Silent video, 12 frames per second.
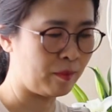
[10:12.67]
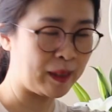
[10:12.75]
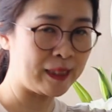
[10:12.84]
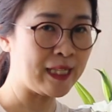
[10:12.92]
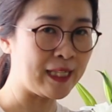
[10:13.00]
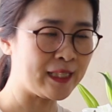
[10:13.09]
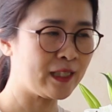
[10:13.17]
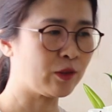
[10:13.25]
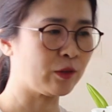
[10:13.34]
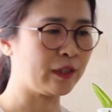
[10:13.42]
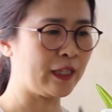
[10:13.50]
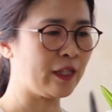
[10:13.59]
많이 아실
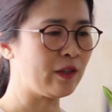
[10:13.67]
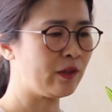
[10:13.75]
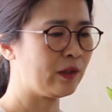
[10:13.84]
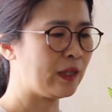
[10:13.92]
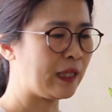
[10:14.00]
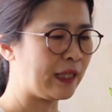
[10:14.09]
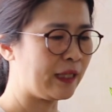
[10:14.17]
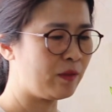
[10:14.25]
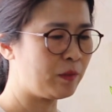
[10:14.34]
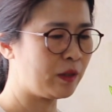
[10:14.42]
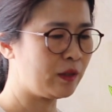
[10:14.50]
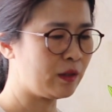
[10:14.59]
건데요.
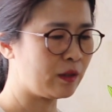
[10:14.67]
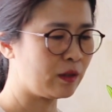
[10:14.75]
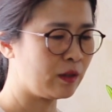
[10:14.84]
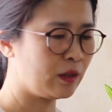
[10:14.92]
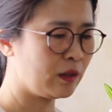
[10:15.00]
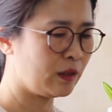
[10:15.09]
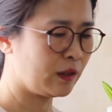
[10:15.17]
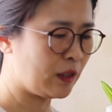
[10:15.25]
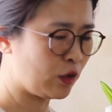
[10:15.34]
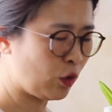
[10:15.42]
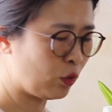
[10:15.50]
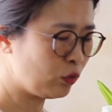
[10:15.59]
아이비는
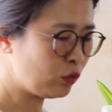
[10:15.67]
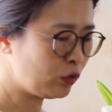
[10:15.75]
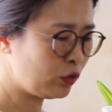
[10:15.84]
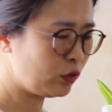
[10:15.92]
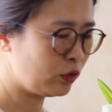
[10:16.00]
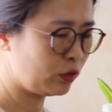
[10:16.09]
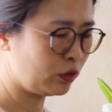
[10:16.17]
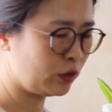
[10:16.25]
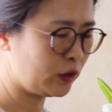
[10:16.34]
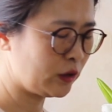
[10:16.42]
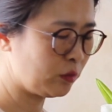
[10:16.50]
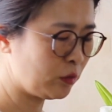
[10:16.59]
이렇게 덩굴
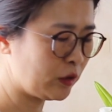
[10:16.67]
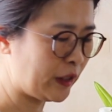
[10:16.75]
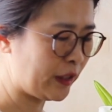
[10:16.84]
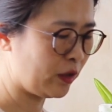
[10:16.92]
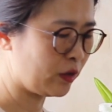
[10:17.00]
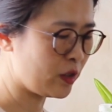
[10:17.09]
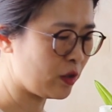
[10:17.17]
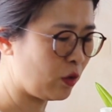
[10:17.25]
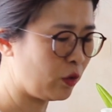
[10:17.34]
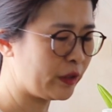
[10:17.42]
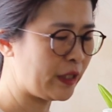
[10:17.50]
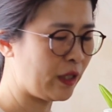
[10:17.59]
식물이에요. 그래서
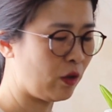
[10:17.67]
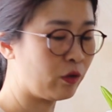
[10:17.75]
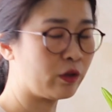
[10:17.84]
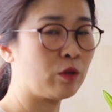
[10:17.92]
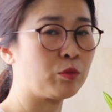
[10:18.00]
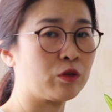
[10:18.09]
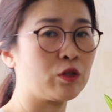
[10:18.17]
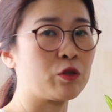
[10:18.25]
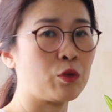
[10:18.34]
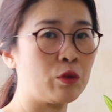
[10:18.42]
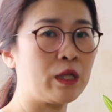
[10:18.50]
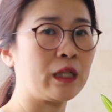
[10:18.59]
어디에 엉겨
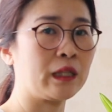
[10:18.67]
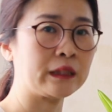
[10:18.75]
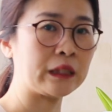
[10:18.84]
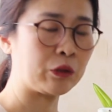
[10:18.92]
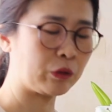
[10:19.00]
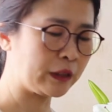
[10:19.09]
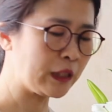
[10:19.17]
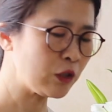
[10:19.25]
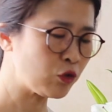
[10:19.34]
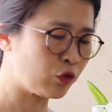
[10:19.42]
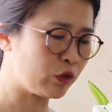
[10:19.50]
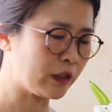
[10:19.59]
붙어서
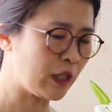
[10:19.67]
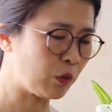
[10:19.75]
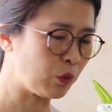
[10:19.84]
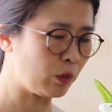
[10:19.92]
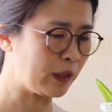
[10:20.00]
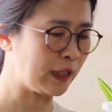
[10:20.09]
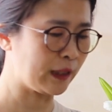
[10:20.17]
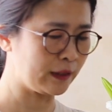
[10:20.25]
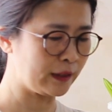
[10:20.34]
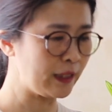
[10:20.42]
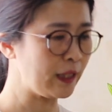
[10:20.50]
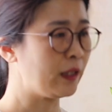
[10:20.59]
올라간다거나 줄을 타고
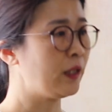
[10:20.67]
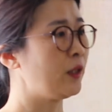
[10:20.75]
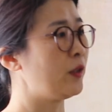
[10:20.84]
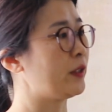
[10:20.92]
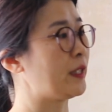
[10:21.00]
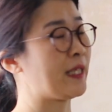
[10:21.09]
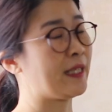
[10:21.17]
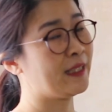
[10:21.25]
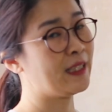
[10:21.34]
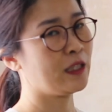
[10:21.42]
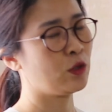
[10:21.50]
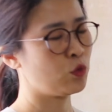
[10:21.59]
올라가는데 이렇게
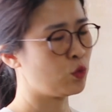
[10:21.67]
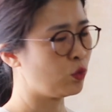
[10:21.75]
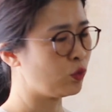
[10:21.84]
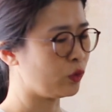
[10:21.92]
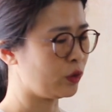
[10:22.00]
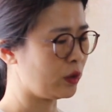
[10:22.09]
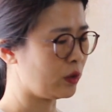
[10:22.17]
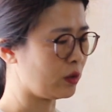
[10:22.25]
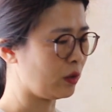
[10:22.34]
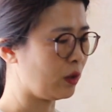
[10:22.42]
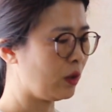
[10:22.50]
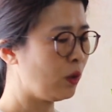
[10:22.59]
단단하고 좋은 것도
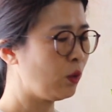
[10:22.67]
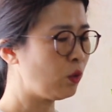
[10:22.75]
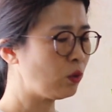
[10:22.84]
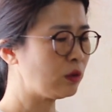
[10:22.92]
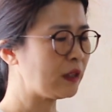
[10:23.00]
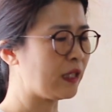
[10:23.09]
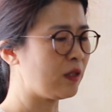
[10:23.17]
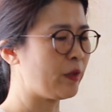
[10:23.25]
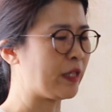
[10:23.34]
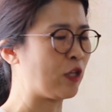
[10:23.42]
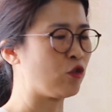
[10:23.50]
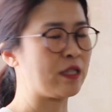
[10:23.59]
있어요. 혹은
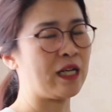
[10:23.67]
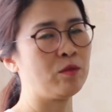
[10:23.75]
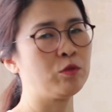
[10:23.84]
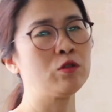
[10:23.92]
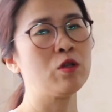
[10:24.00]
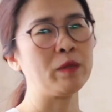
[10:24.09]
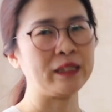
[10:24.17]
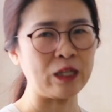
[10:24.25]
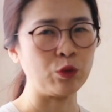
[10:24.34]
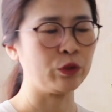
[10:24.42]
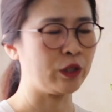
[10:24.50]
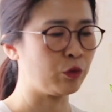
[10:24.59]
아니면 아주 얇은 것만
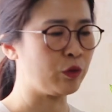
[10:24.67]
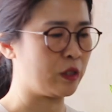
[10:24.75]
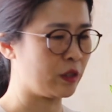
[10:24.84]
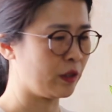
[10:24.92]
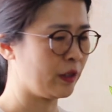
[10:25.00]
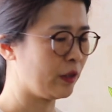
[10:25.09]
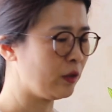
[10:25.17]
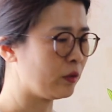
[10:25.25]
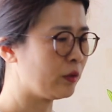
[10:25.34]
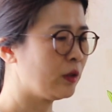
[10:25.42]
나올 때도 있어요.